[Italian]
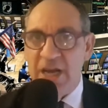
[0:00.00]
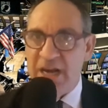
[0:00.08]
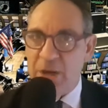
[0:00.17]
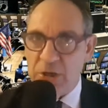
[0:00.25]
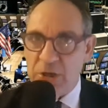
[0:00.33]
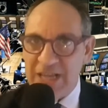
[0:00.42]

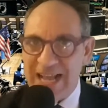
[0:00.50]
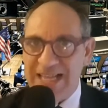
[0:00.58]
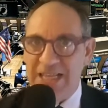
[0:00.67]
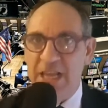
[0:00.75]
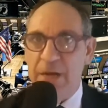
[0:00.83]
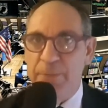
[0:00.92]

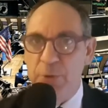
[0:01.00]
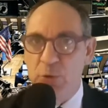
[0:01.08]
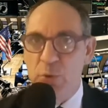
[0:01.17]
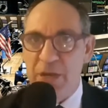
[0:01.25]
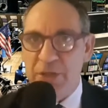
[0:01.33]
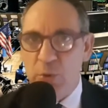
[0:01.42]
Recordati al più
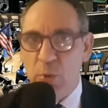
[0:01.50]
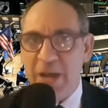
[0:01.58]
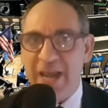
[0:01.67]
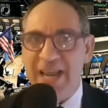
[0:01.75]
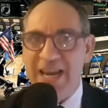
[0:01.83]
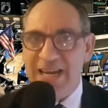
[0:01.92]
2,2% e